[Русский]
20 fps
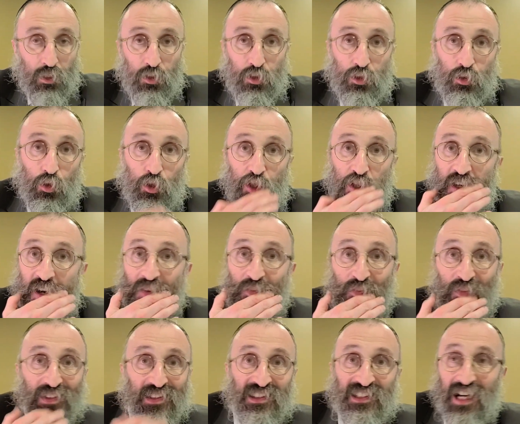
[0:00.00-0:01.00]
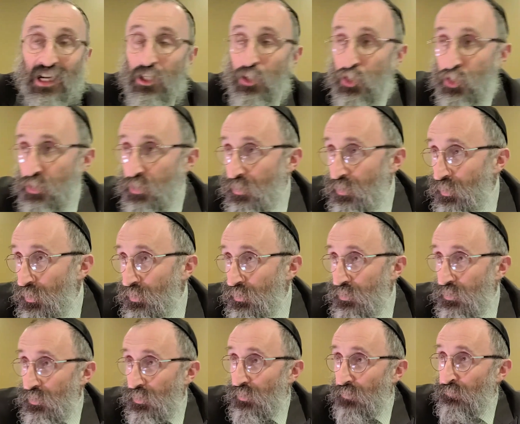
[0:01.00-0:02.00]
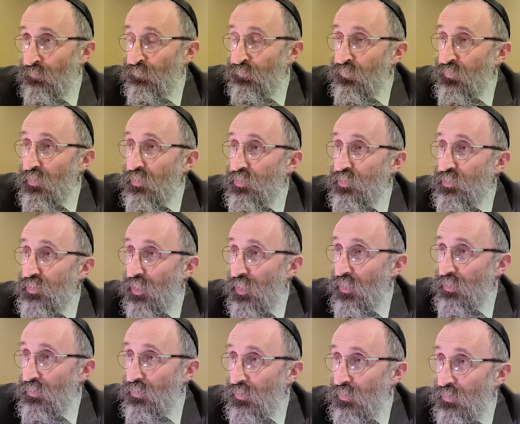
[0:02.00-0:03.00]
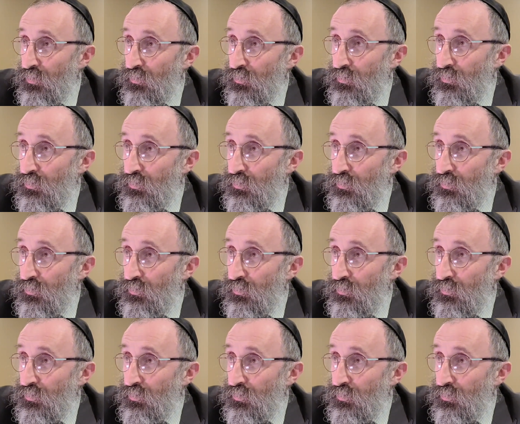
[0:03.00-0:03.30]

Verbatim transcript: что чем дальше эти страны